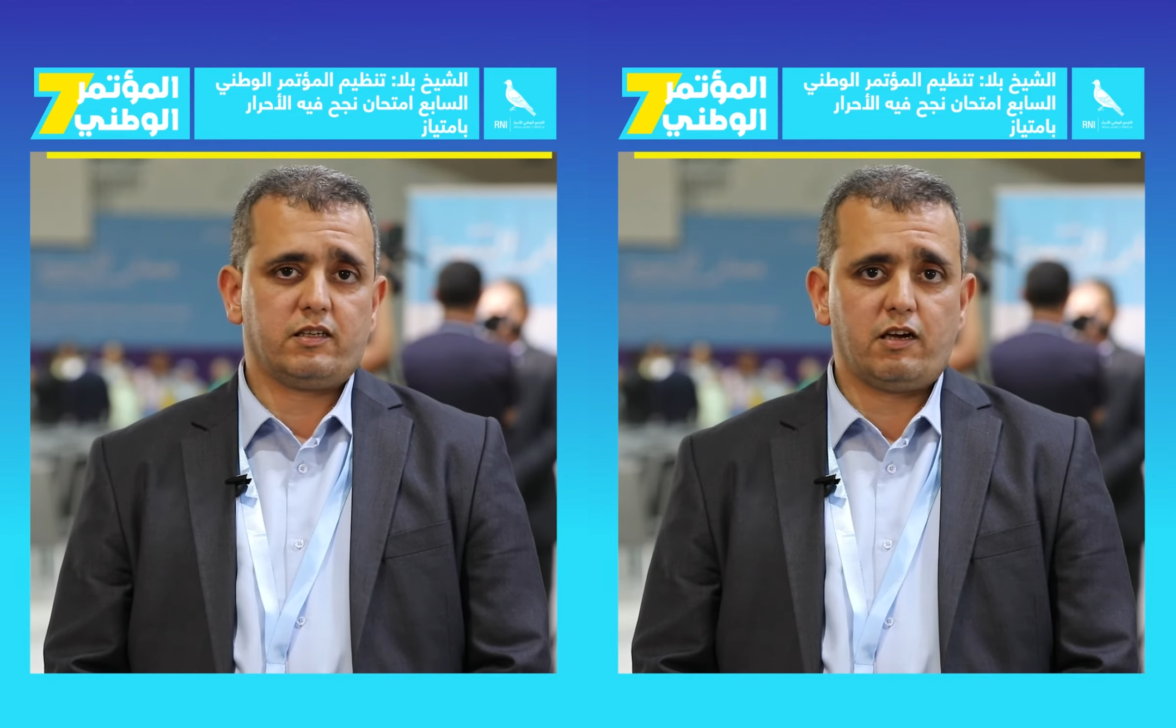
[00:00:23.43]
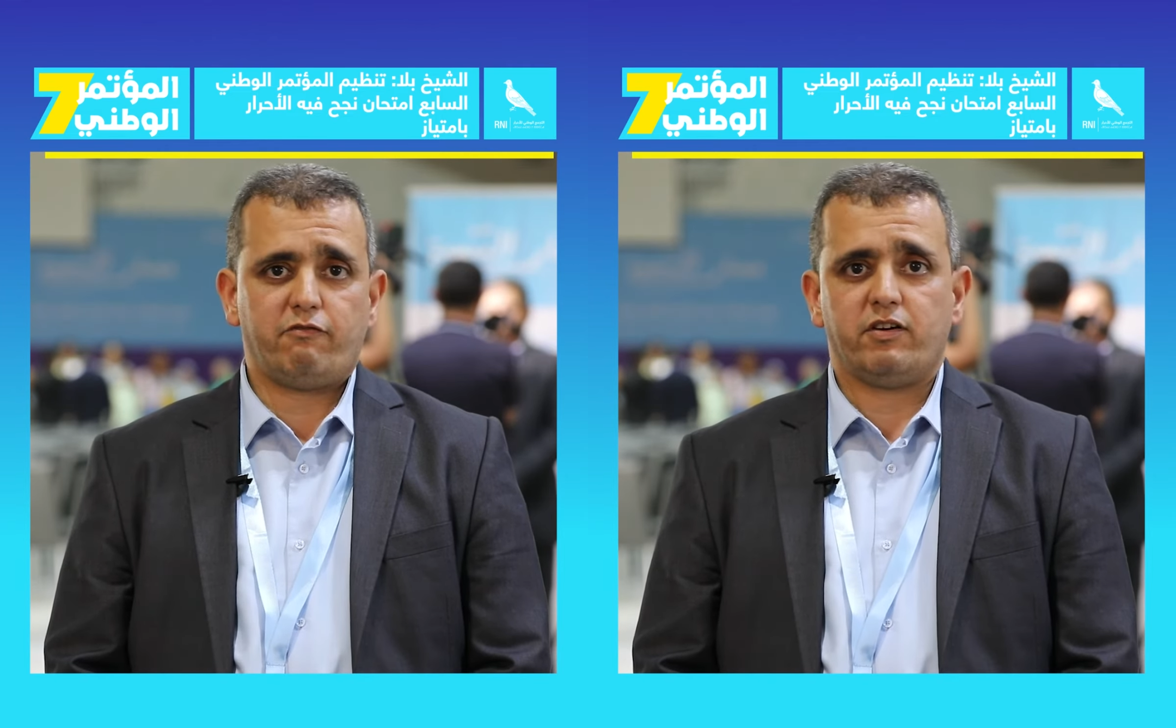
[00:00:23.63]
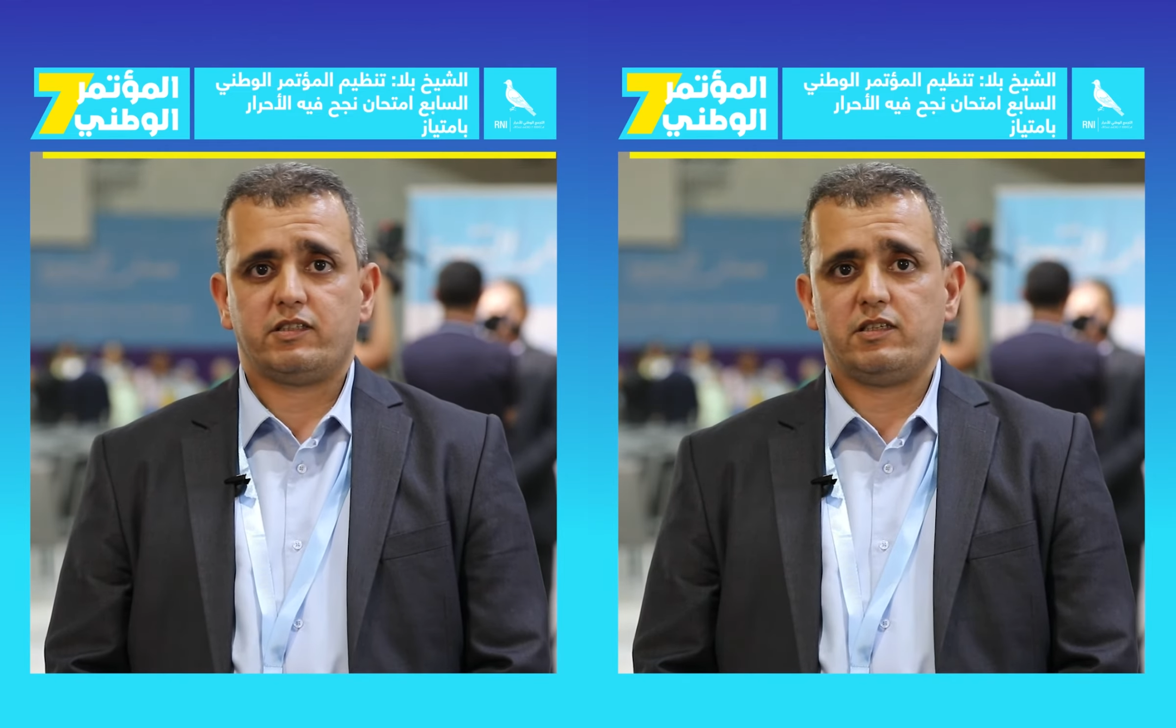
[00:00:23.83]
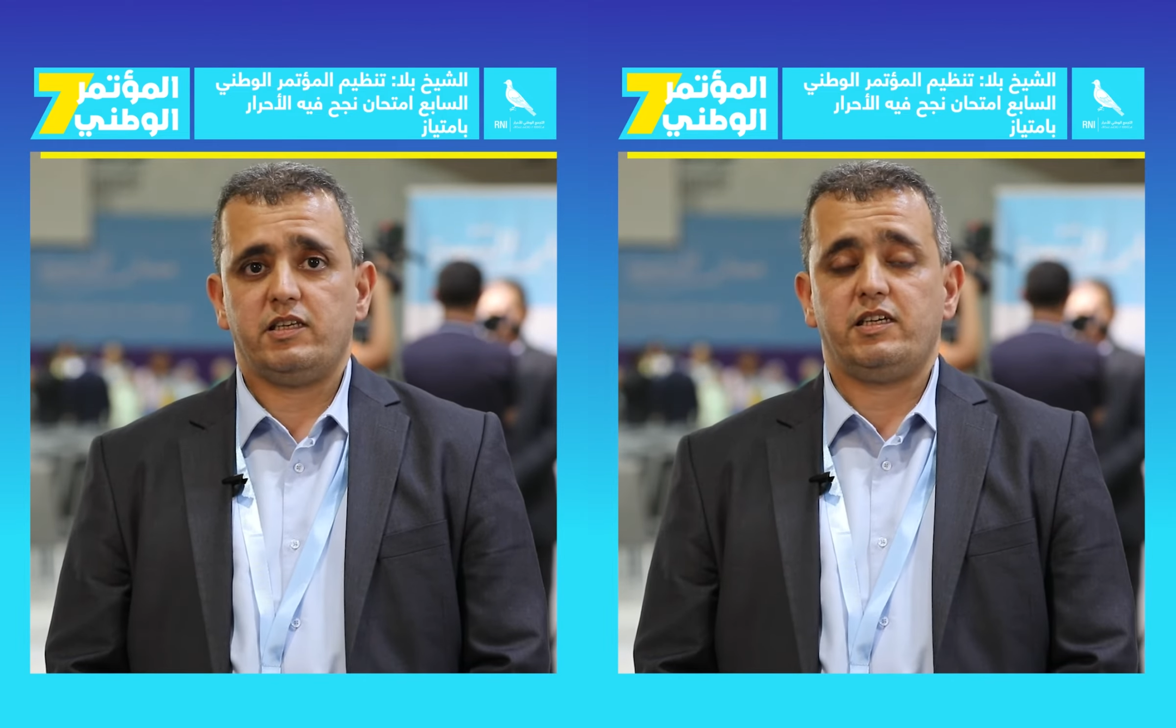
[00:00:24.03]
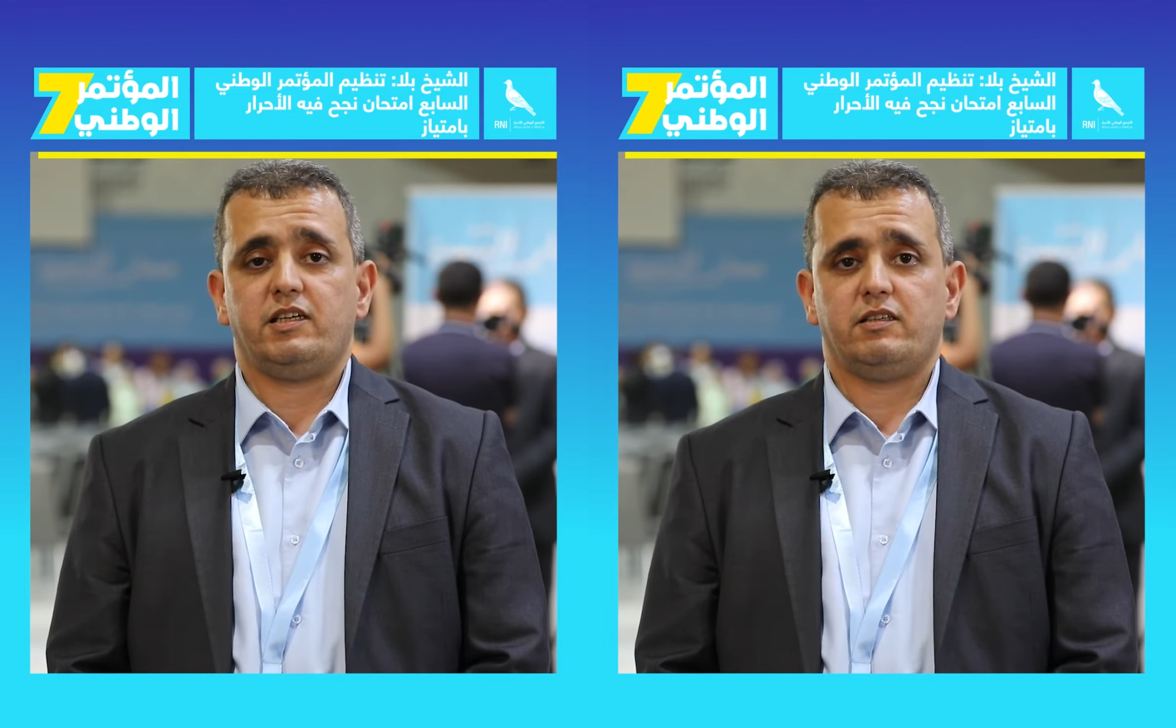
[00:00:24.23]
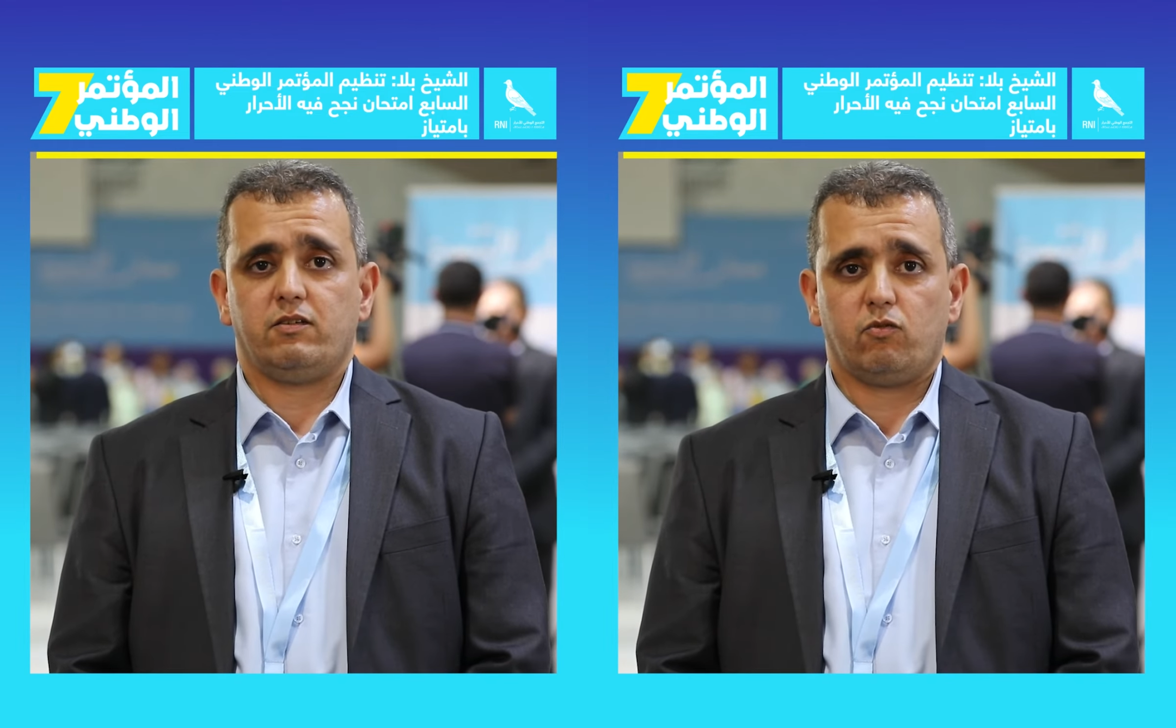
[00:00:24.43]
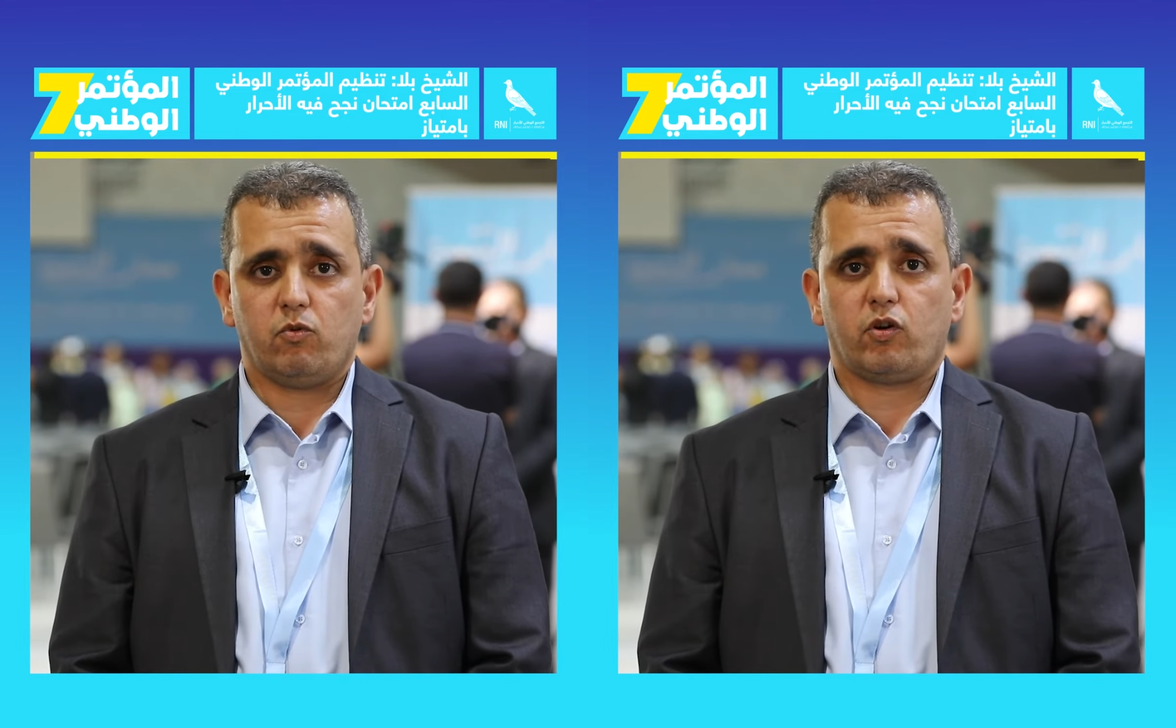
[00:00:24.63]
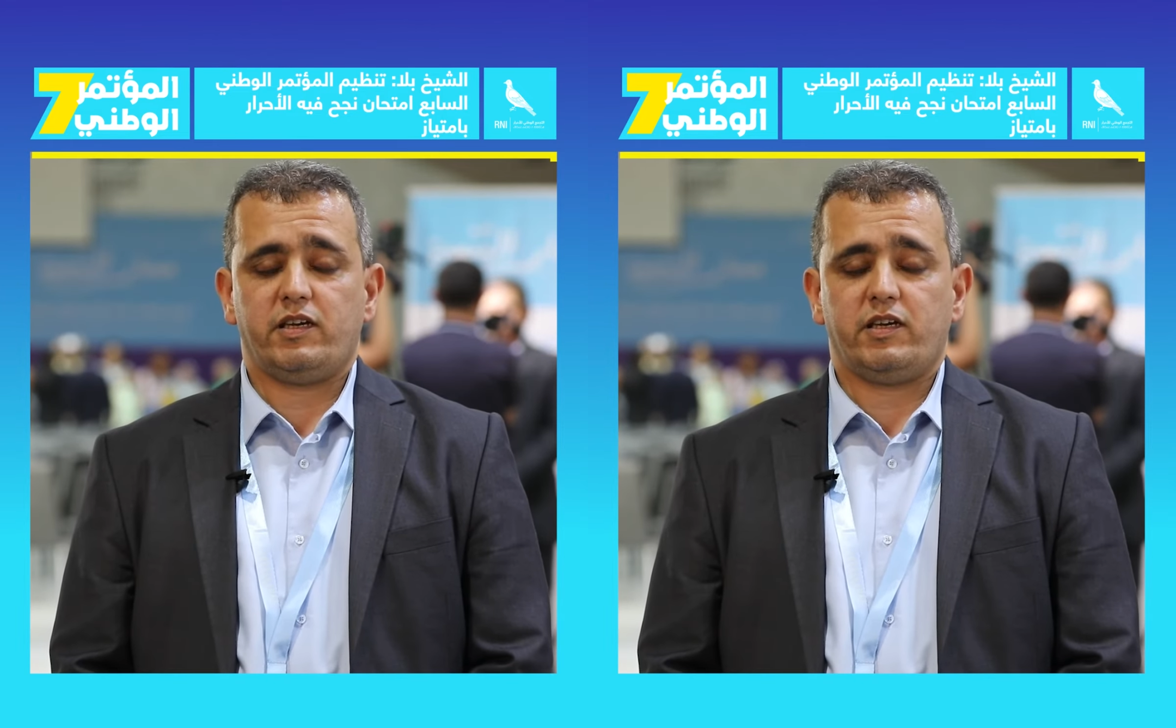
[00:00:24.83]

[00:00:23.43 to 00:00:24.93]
كافه الامور